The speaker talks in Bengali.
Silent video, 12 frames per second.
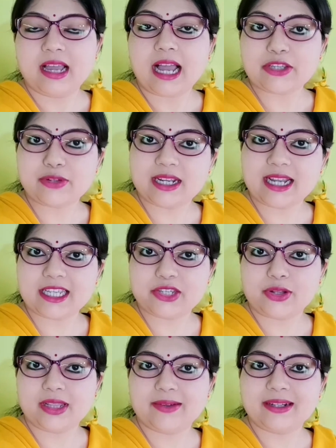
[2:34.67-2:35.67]
আসলে গাছে
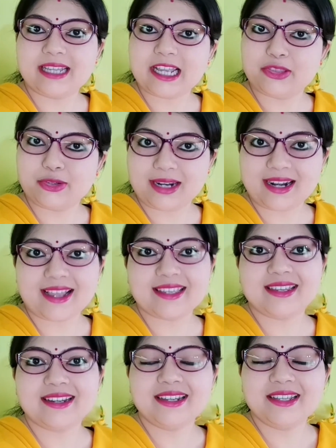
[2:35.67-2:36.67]
জল দেওয়ার দায়িত্বটা
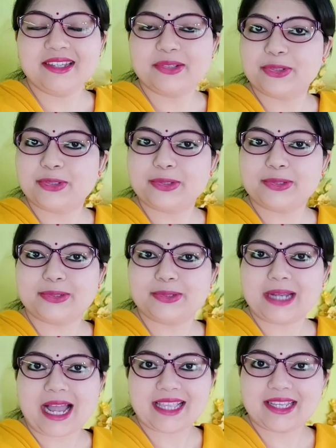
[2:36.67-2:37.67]
রাজের তো
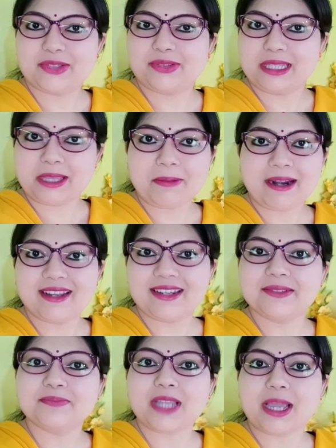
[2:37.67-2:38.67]
আজকে তো দিতে পারেনি
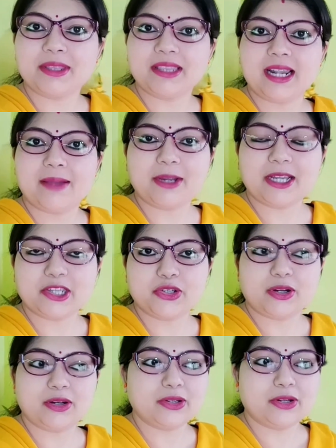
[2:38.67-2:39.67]
আমি দিলাম গাছে
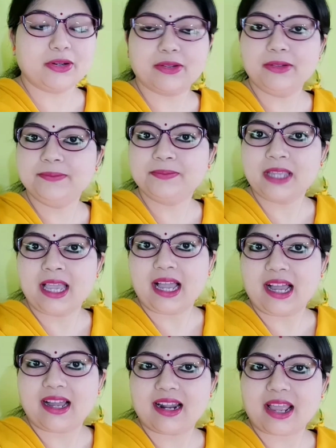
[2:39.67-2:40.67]
জল টল
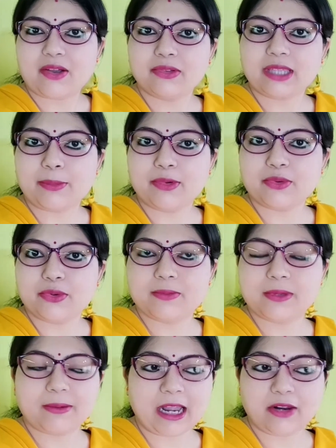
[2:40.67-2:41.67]
আর এখন তেমন কোনো
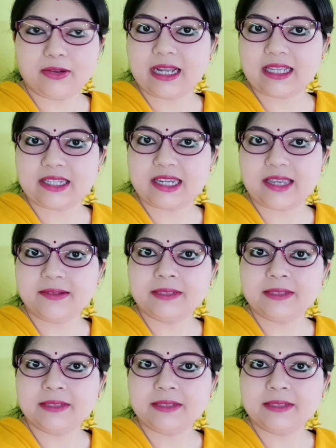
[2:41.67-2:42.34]
ভালো গাছ নেই